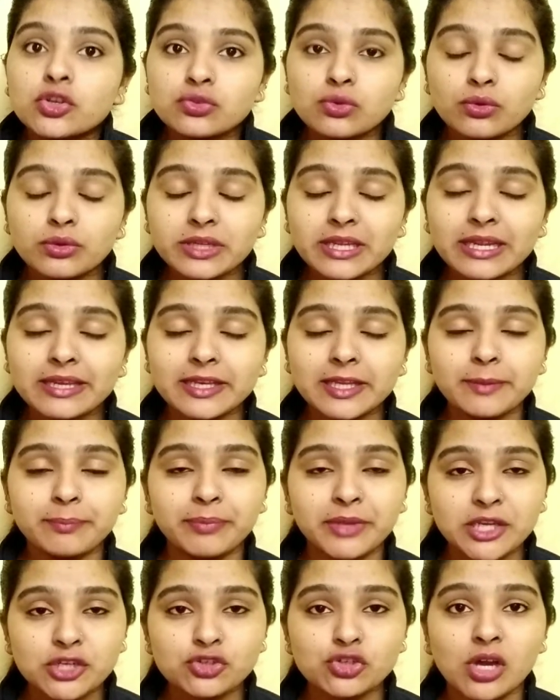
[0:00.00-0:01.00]
सो उनके लिए
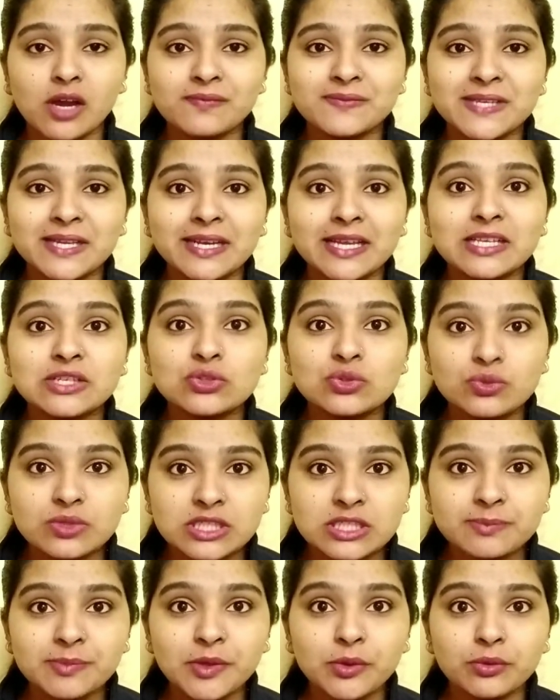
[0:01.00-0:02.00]
बेस्ट ऑप्शन है
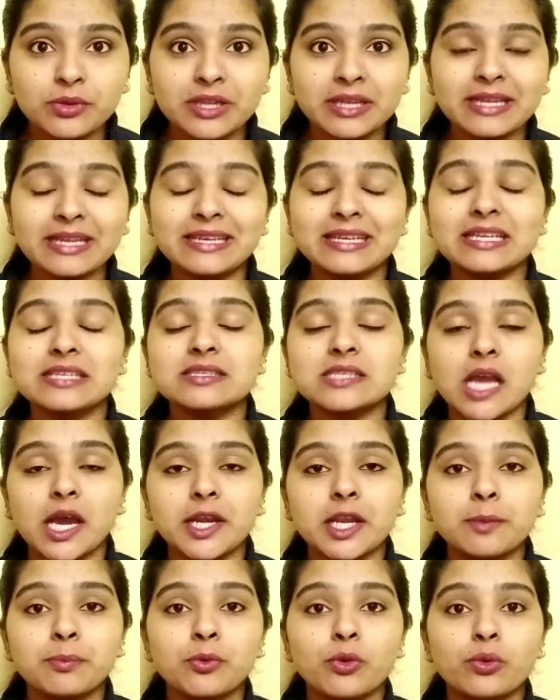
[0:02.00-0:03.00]
स्विस ब्यूटी इनके
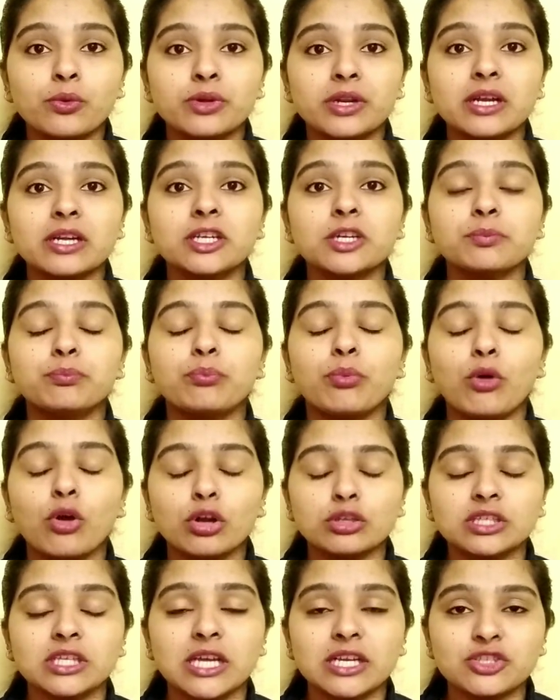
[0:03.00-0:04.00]
सारे प्रोडक्ट
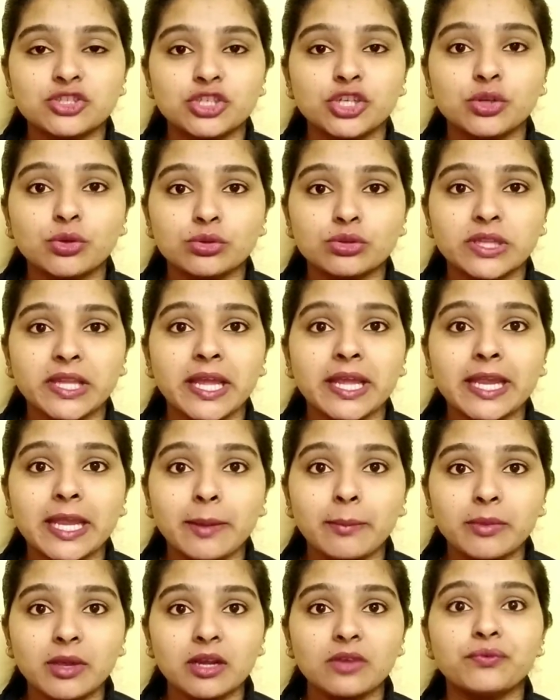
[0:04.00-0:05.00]
बहुत ज्यादा अच्छे होते हैं
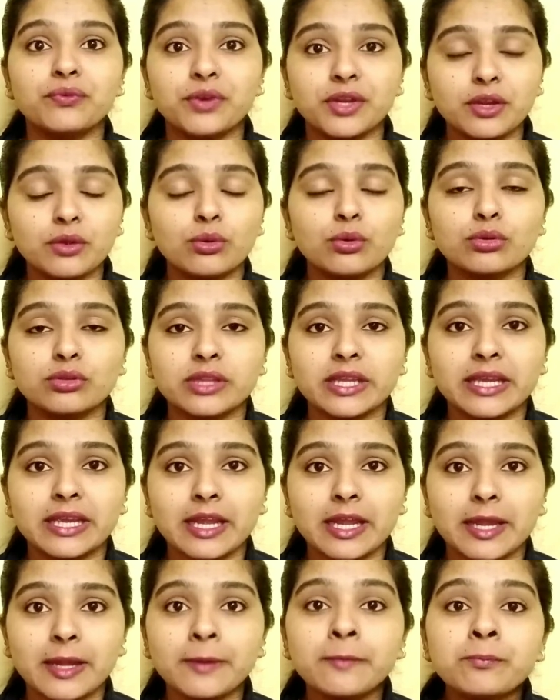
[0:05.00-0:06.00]
केमिकल फ्री होते
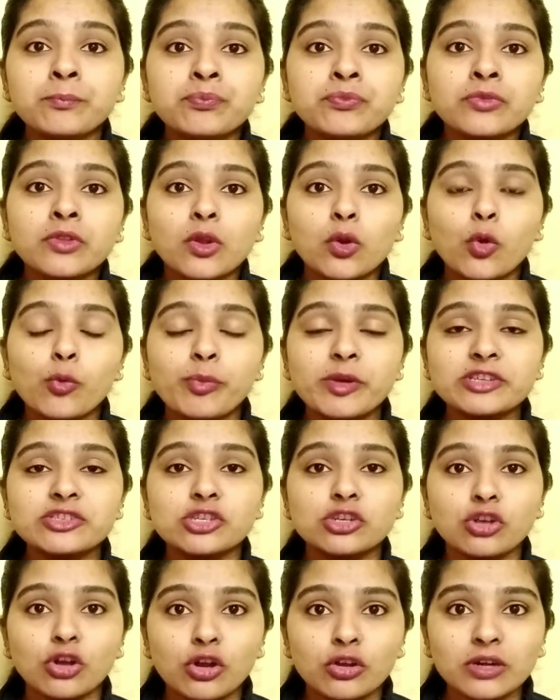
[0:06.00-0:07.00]
हैं ऊपर से
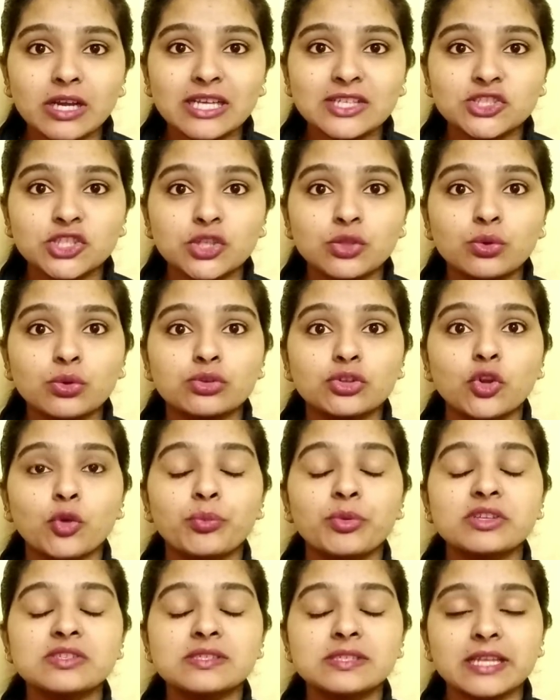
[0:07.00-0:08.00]
लॉन्ग लास्टिंग होते हैं
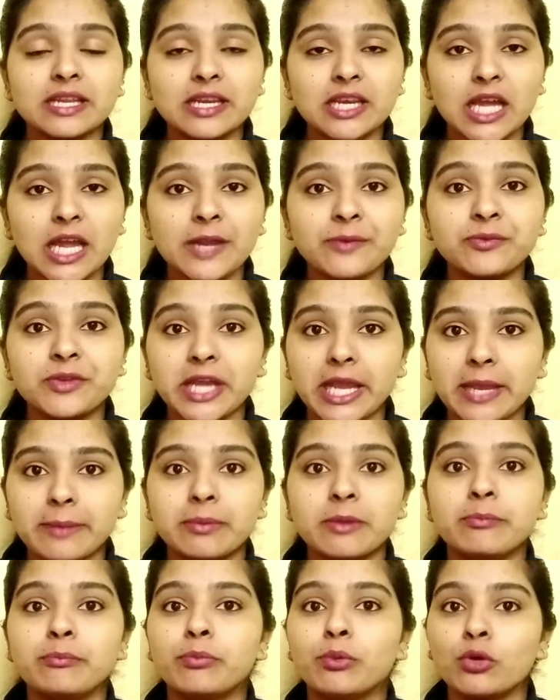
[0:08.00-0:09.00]
फिर इनकी लाइफ टाइम
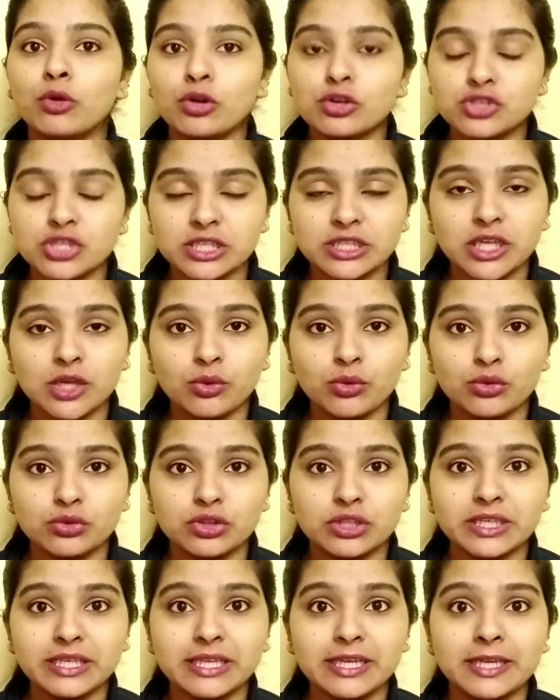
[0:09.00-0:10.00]
भी बहुत ज्यादा
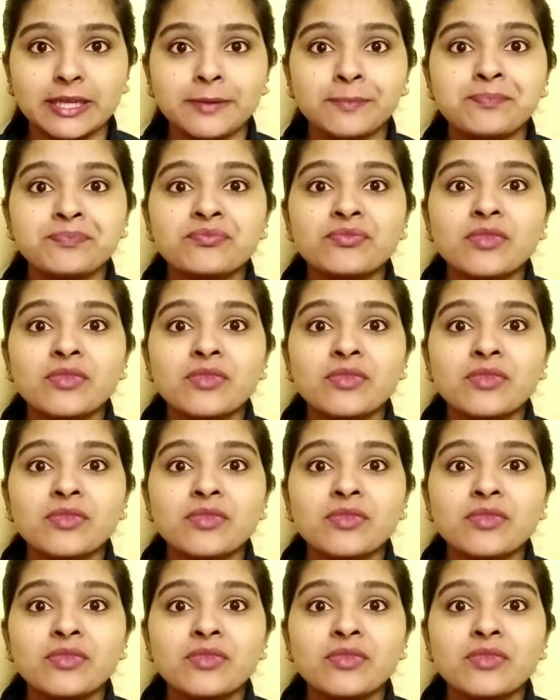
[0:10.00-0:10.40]
होती है